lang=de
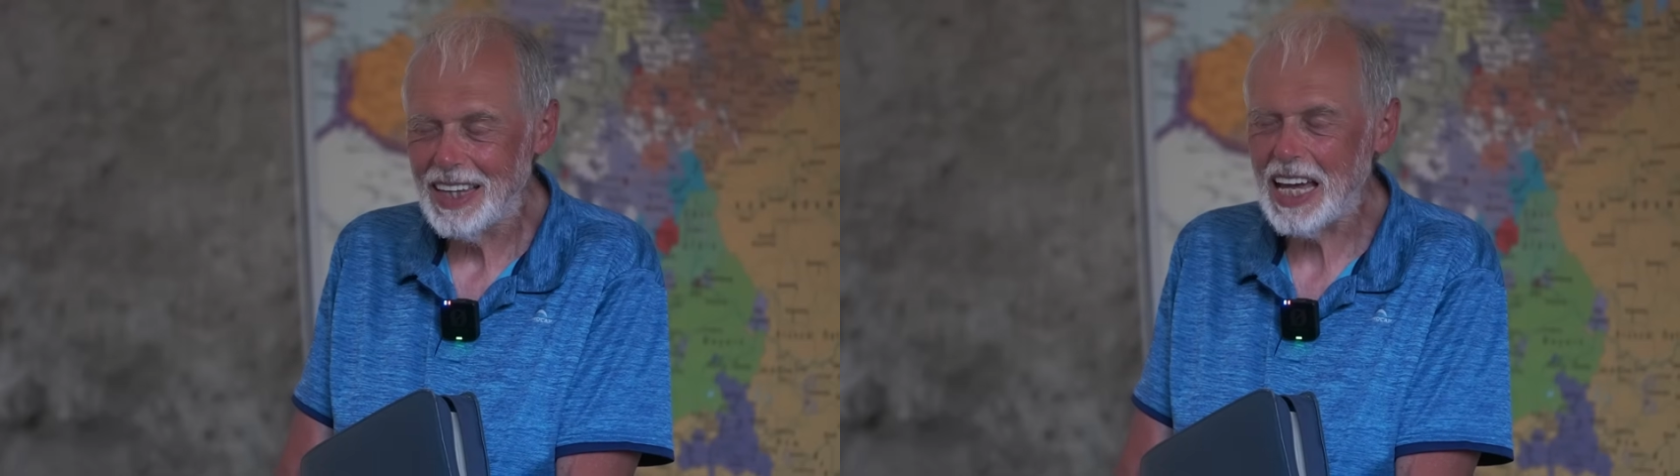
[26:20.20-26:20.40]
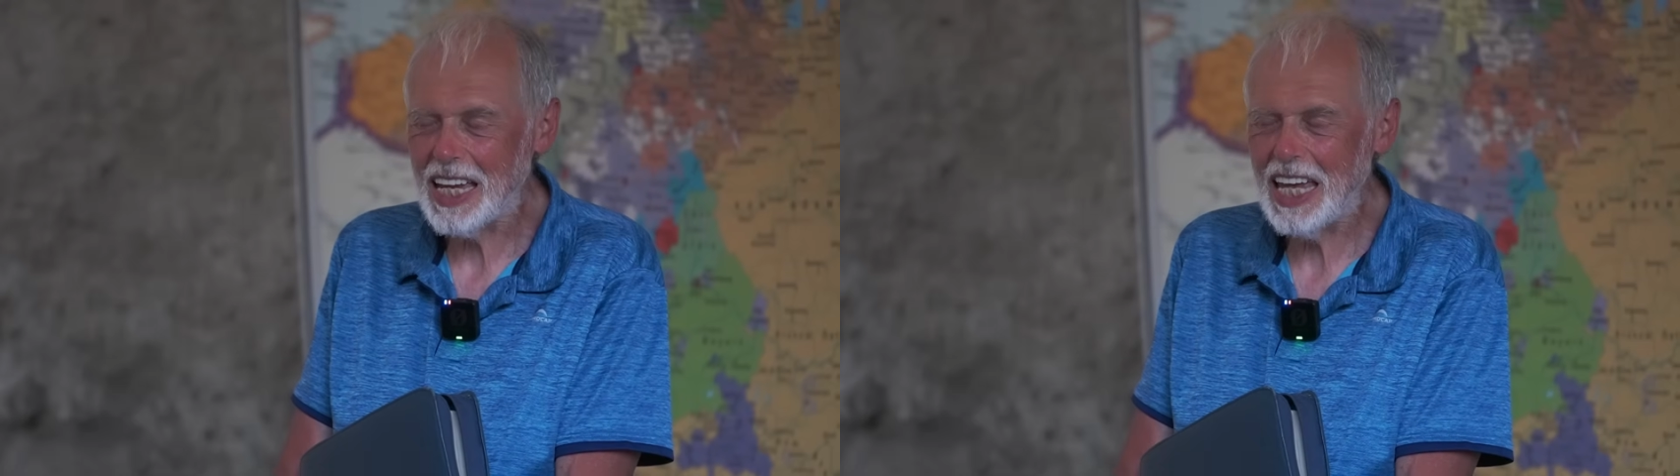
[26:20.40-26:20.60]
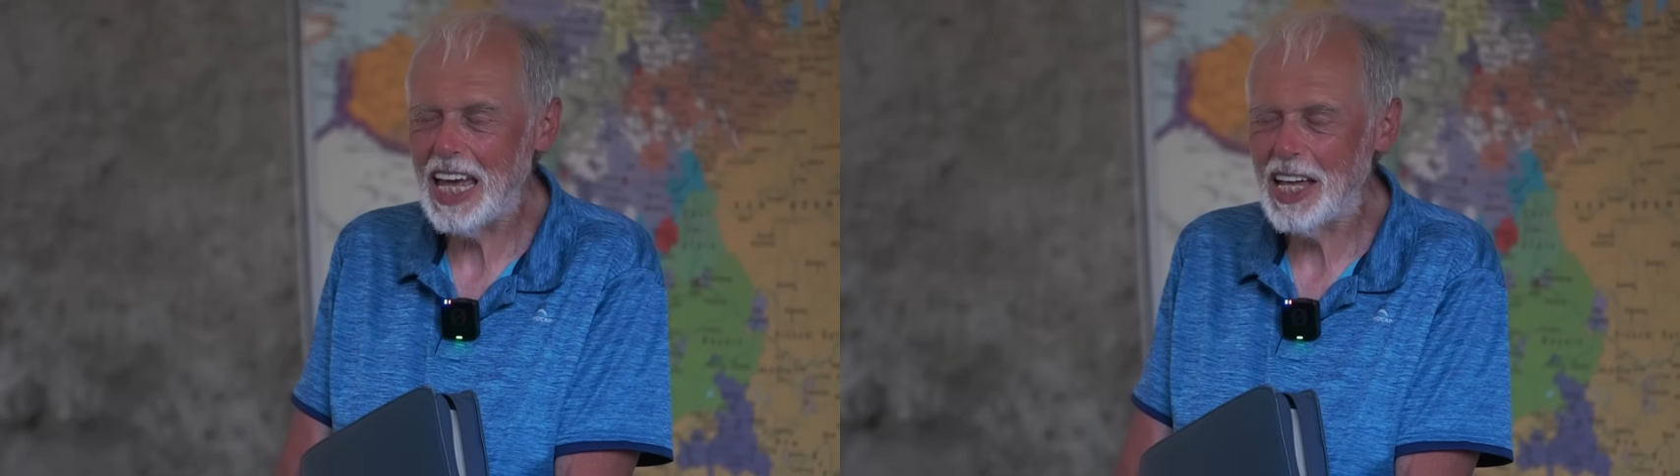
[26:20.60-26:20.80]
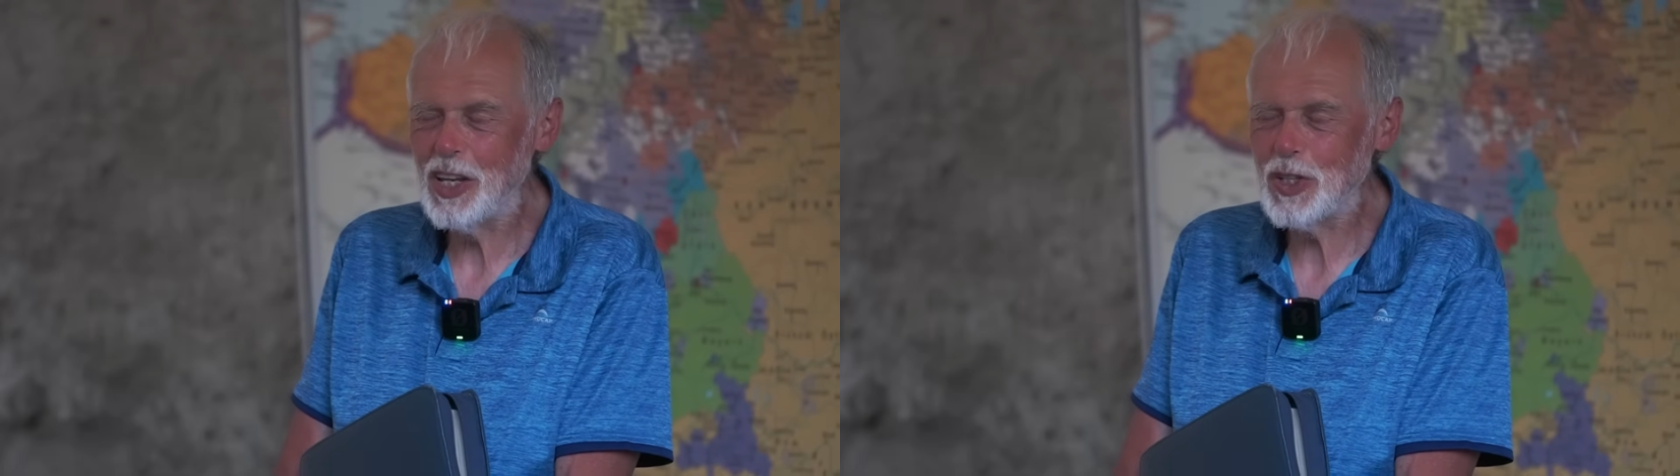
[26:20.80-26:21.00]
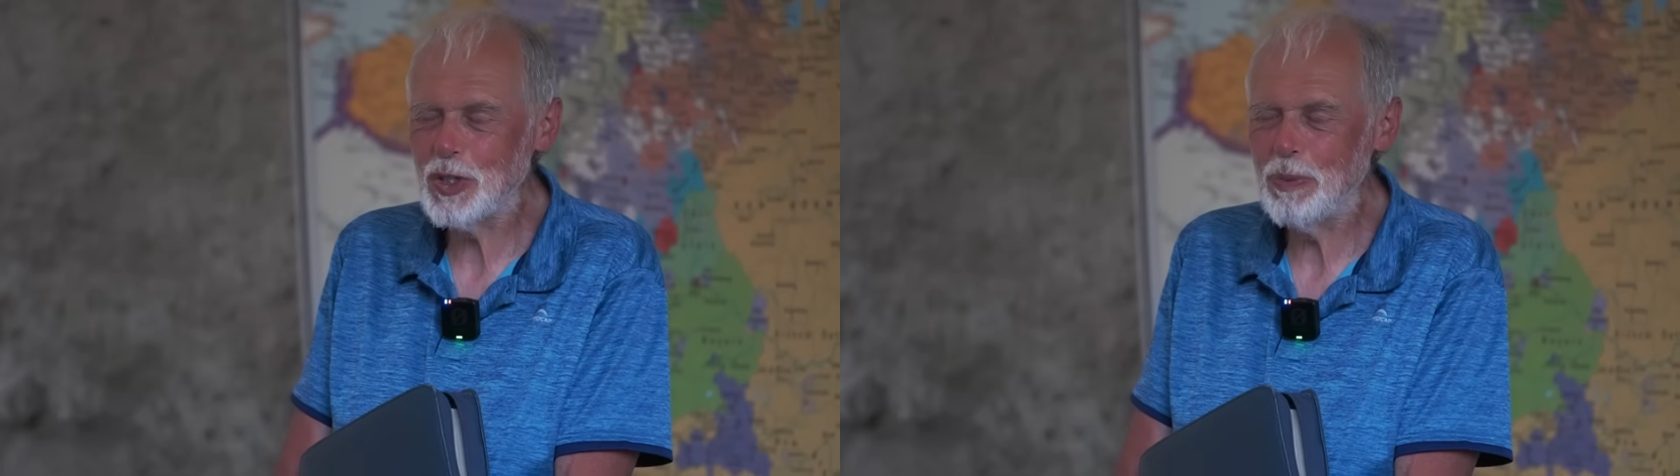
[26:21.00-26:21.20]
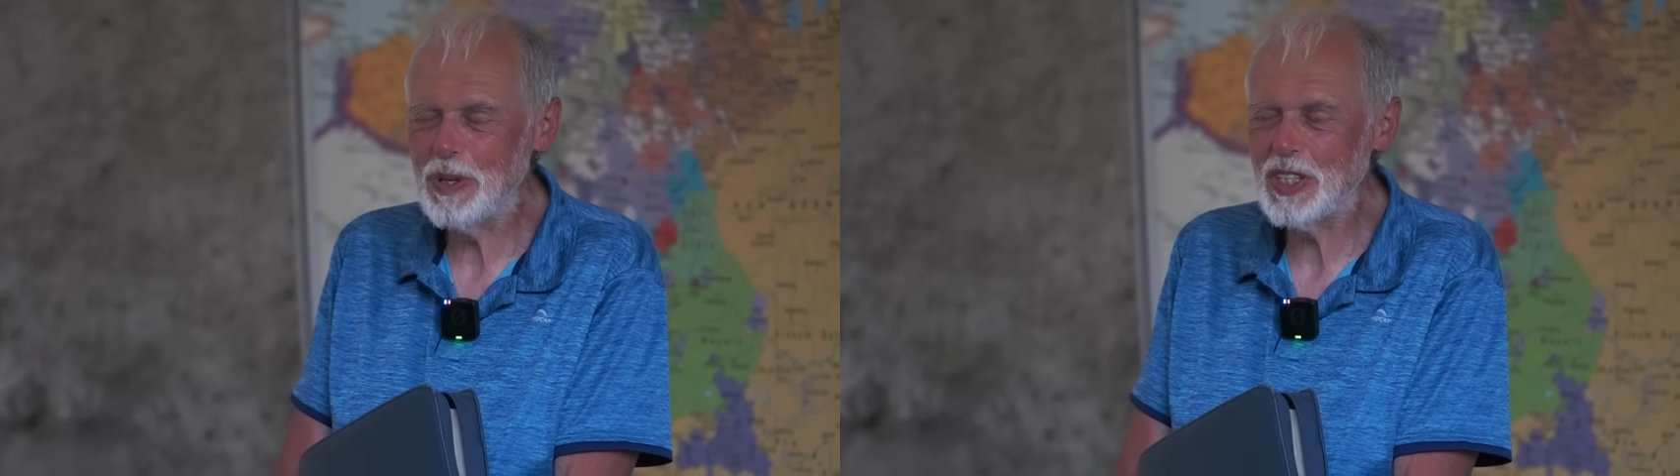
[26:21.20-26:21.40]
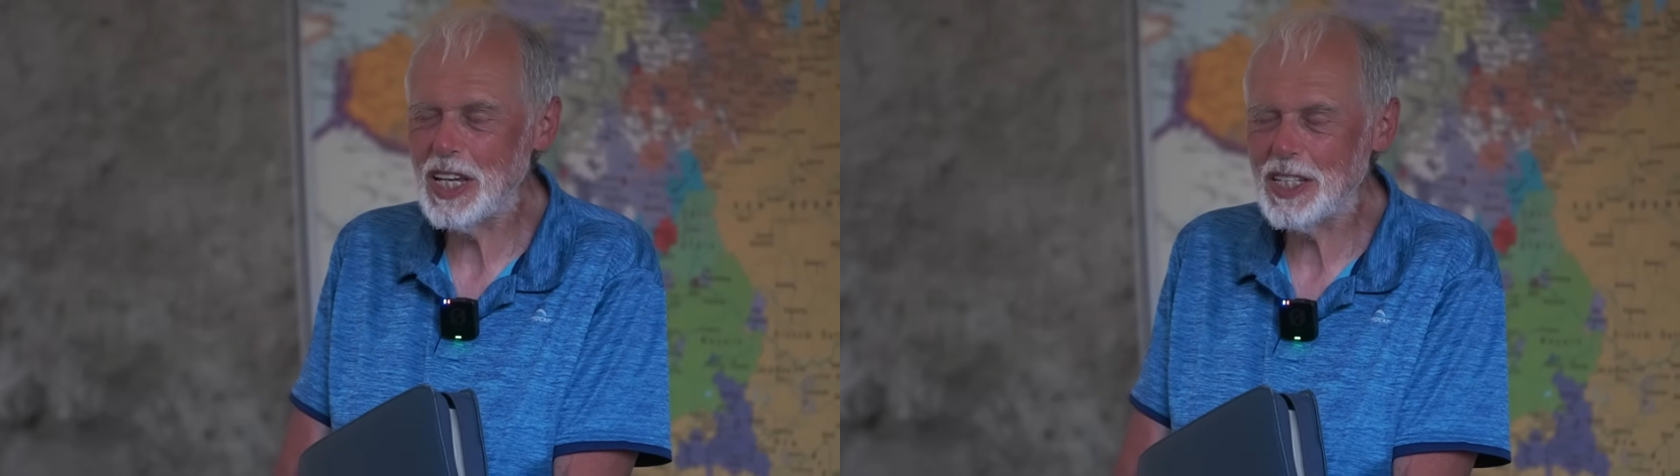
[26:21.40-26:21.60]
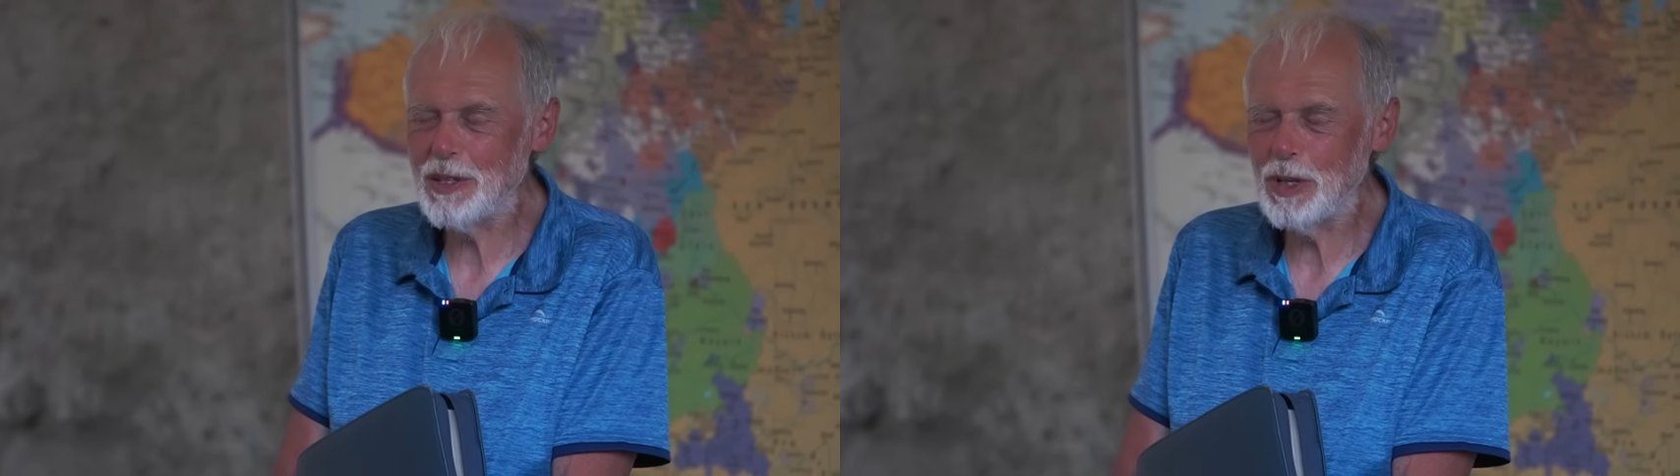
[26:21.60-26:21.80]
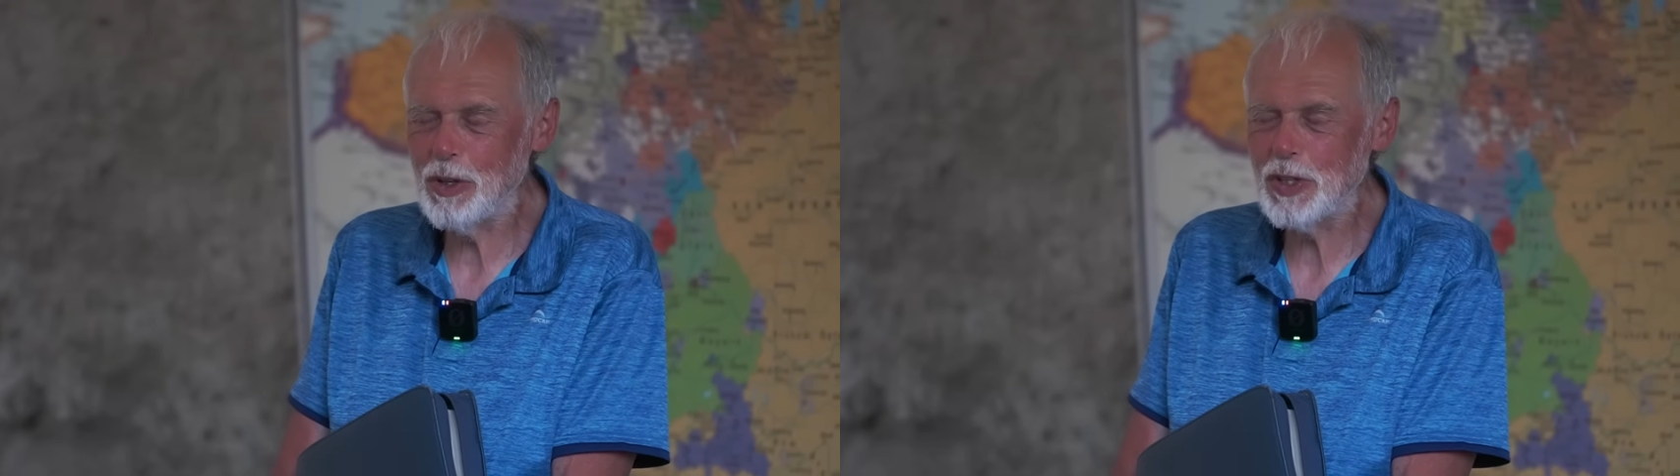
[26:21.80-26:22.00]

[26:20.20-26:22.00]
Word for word: Danke, Herr, dass du bis jetzt mit